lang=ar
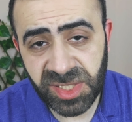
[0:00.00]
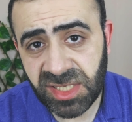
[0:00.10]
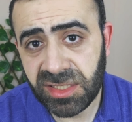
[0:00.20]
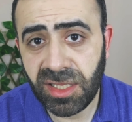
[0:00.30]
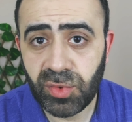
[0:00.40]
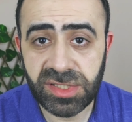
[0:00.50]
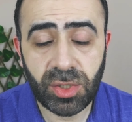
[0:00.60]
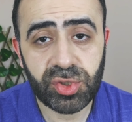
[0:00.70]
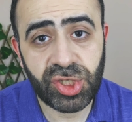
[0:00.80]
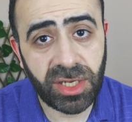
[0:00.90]
مثلا او
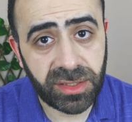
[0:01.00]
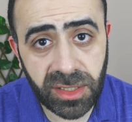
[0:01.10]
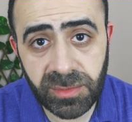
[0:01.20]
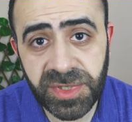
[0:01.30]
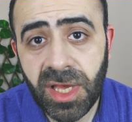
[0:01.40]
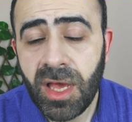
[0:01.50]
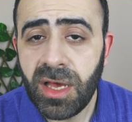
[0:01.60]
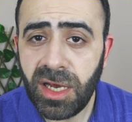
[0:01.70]
تساقط شعر كربي